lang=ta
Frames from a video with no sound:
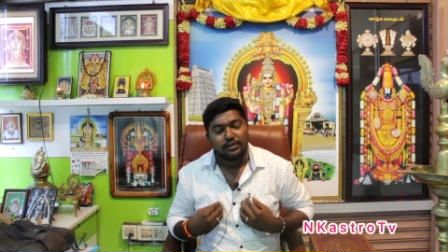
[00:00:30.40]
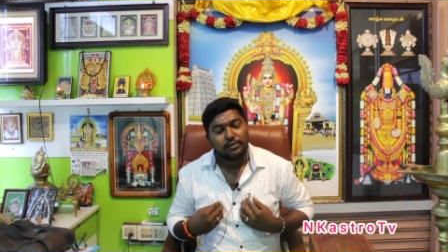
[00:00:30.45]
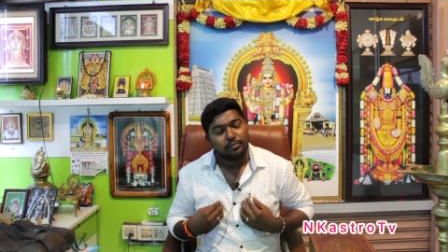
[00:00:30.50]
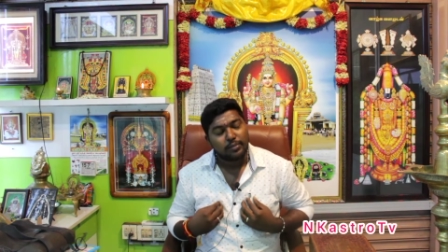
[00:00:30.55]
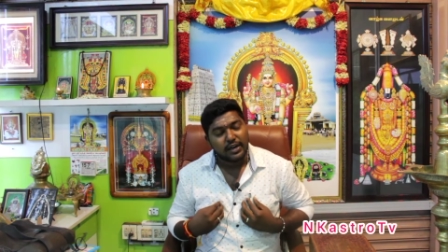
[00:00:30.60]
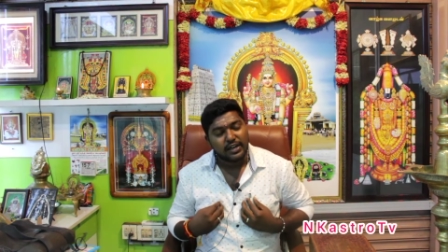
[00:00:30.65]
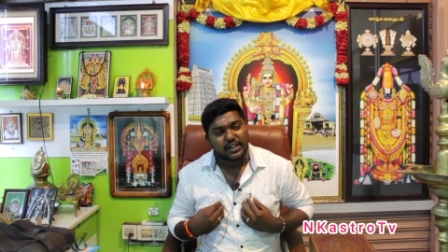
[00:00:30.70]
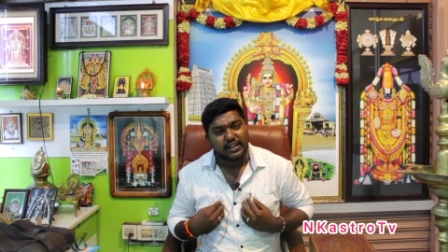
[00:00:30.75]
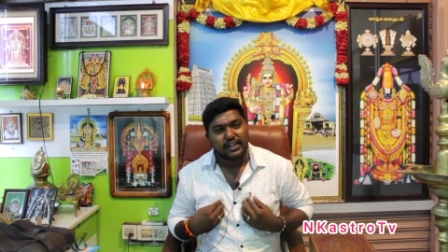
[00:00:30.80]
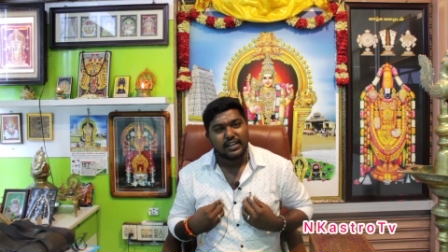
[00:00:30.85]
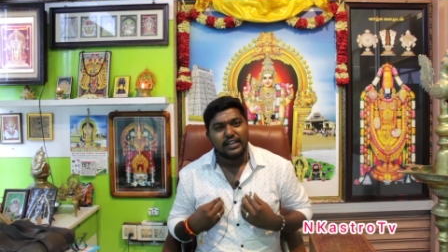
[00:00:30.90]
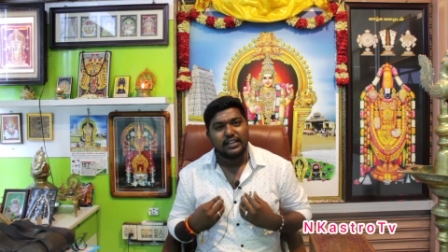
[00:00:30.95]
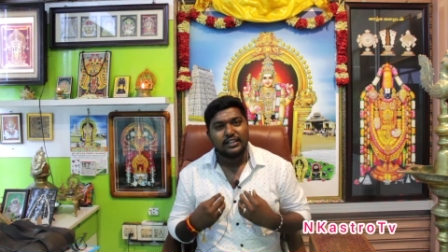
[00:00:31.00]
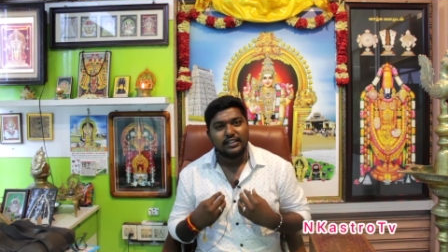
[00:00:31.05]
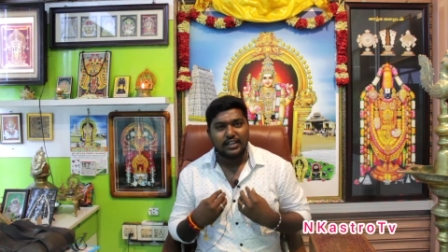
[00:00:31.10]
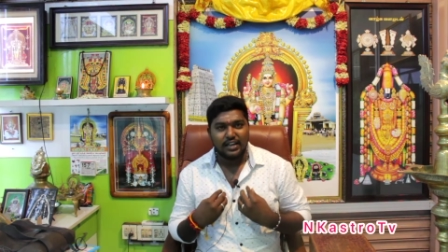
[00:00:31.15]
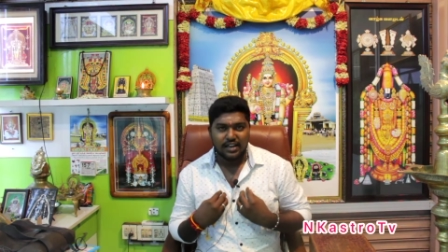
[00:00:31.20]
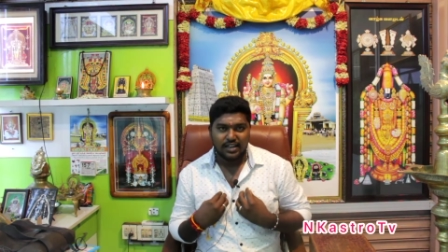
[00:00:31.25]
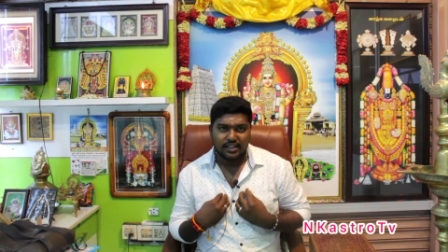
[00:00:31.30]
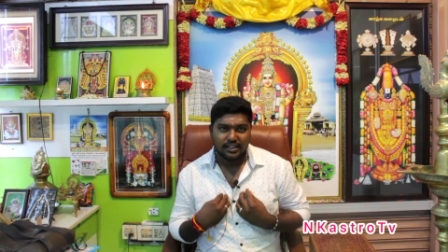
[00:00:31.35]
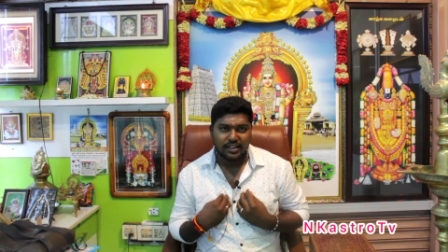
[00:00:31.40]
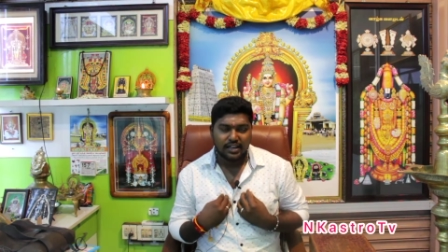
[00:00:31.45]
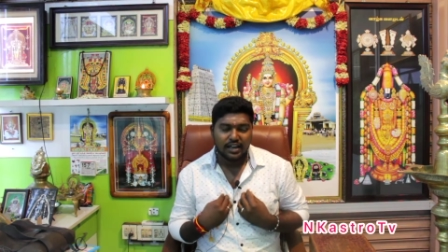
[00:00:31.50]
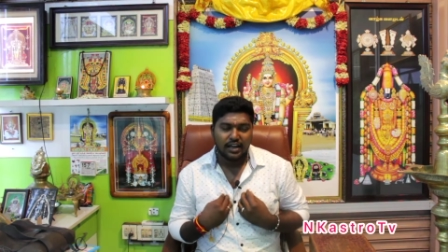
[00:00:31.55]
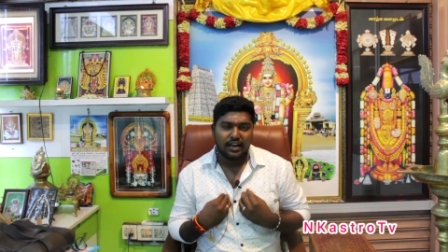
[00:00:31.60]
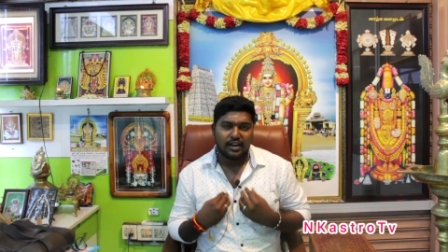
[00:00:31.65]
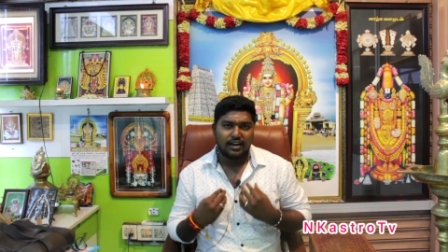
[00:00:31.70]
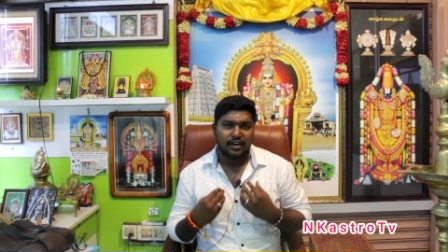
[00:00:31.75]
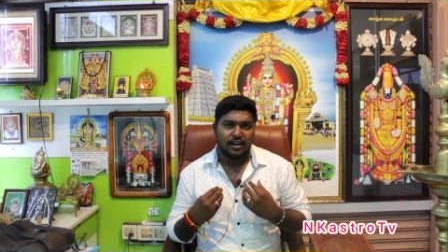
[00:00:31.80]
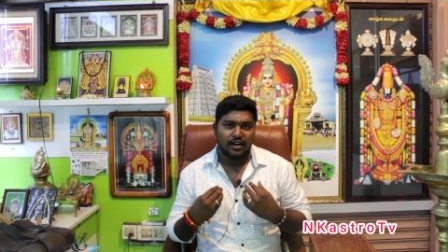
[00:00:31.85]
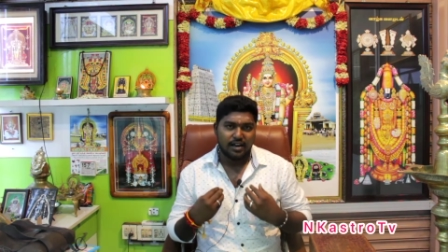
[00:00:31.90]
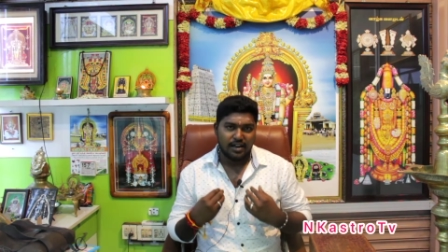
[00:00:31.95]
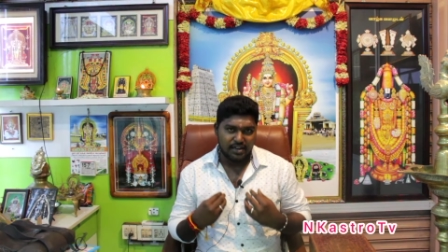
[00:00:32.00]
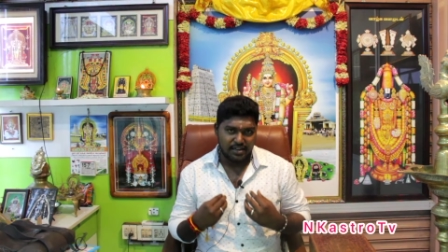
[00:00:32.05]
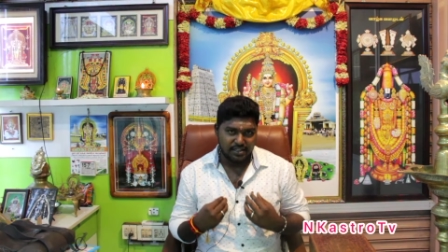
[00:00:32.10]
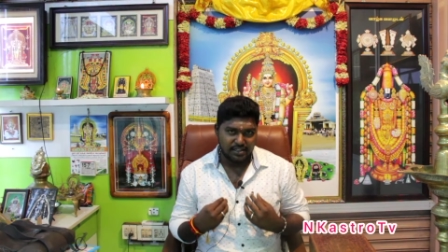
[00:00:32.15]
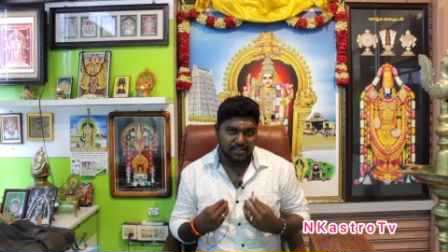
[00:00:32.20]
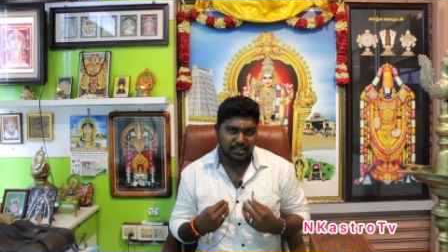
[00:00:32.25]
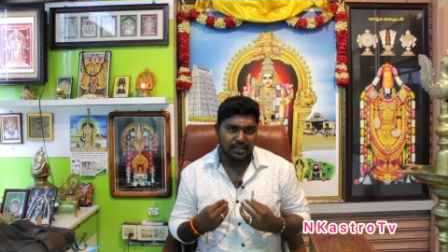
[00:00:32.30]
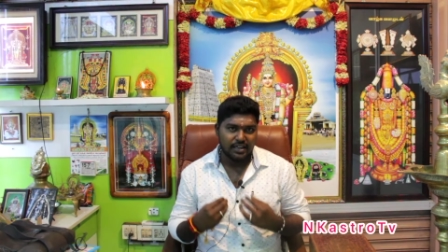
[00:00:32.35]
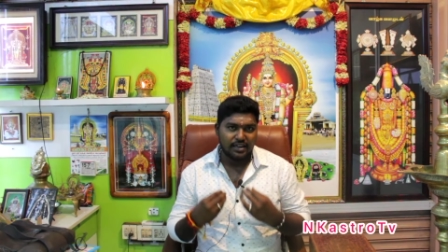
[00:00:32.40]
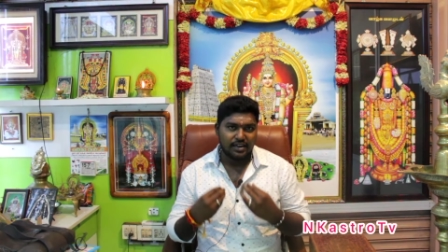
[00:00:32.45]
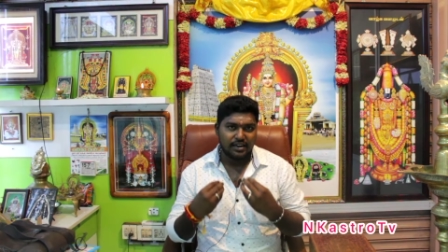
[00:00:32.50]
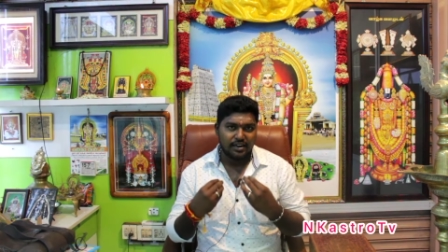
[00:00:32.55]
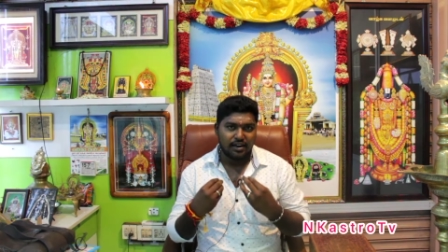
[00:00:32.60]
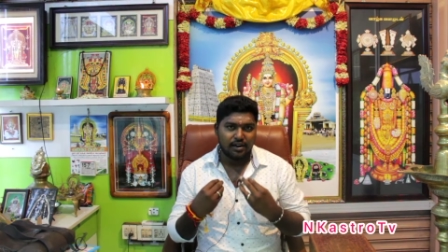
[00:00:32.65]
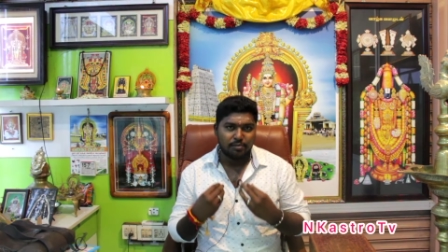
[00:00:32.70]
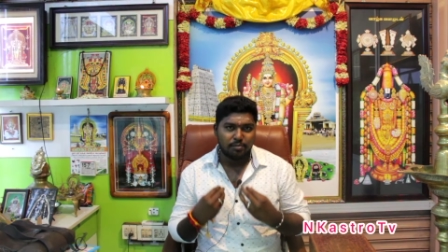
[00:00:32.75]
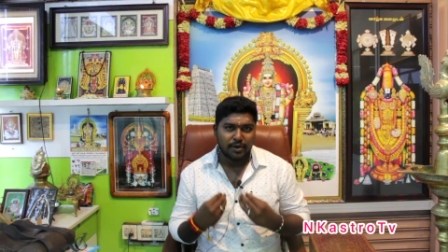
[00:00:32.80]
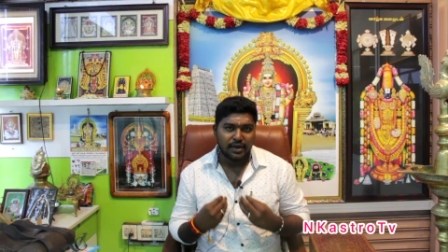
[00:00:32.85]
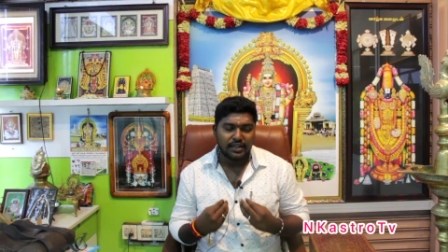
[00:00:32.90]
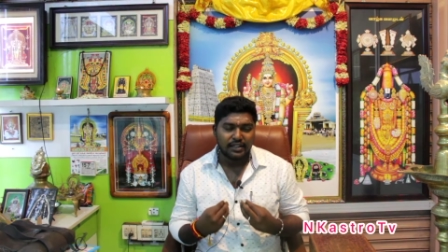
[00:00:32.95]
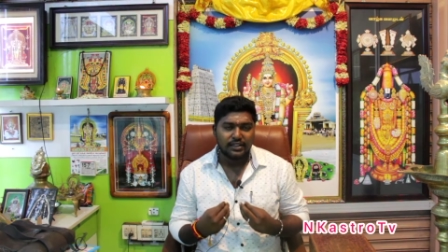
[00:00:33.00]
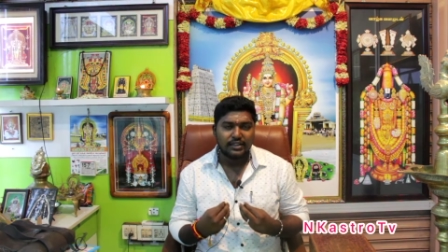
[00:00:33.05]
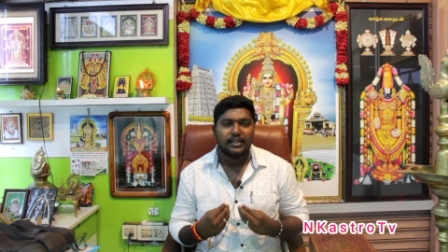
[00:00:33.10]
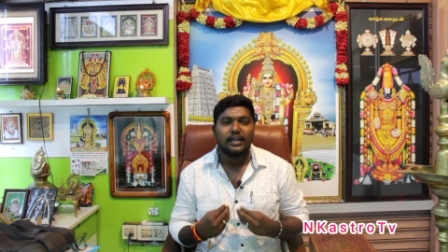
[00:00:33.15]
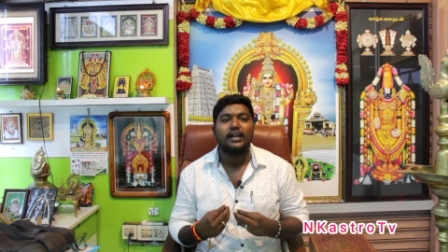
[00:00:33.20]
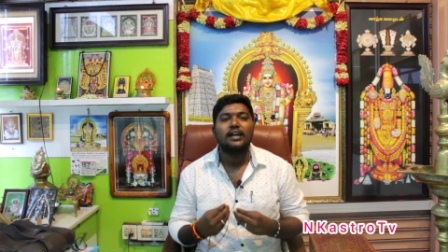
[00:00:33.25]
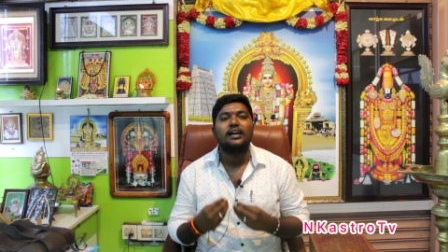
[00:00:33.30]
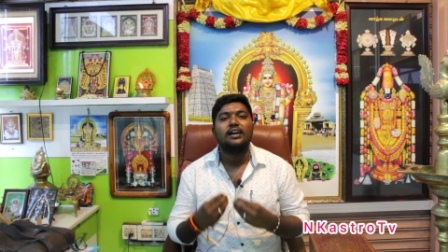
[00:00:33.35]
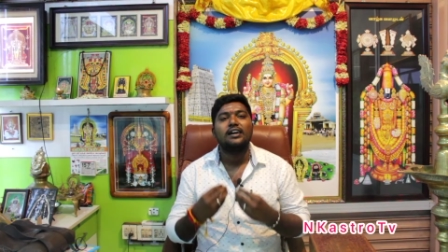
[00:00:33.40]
பற்றி தெரிந்த நான் அறிந்த நான் படித்த